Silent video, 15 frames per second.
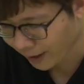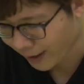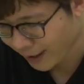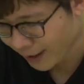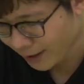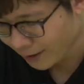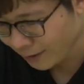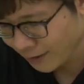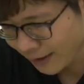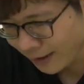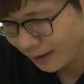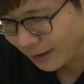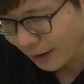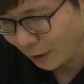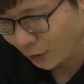对不对？就
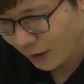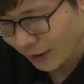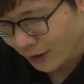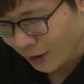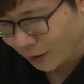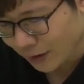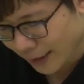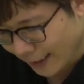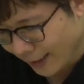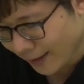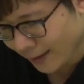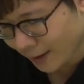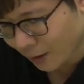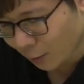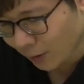真的要要
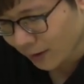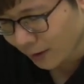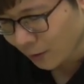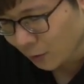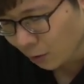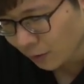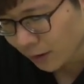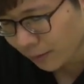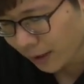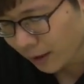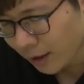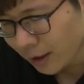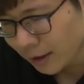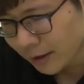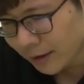节省的，我只能从怎么
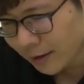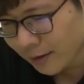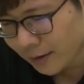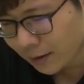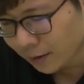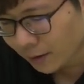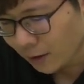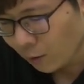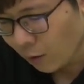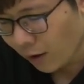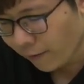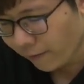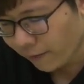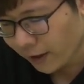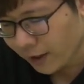样节省电
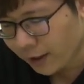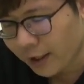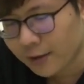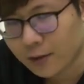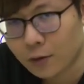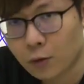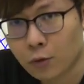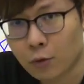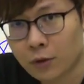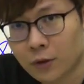话费开始